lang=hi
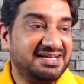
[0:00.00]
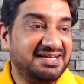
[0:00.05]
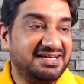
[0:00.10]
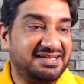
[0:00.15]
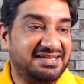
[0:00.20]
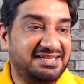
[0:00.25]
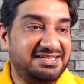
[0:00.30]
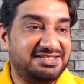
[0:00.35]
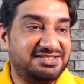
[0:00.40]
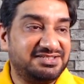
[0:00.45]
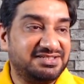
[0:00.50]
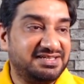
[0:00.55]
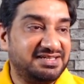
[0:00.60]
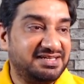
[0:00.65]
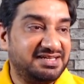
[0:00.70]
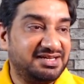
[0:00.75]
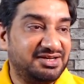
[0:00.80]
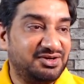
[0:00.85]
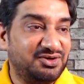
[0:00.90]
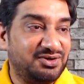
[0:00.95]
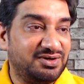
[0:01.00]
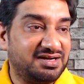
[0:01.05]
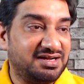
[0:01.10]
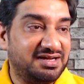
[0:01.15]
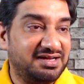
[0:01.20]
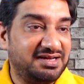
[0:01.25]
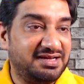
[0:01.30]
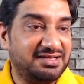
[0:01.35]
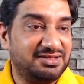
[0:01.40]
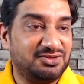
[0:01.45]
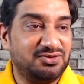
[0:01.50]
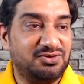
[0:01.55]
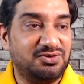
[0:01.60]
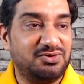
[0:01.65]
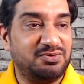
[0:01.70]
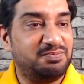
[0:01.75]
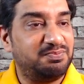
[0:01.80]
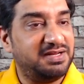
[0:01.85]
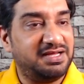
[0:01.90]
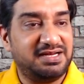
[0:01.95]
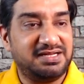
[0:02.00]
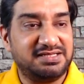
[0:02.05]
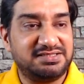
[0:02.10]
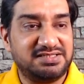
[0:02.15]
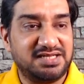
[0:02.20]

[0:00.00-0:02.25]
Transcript: नीचे और आएँ तो प्लेलिस्ट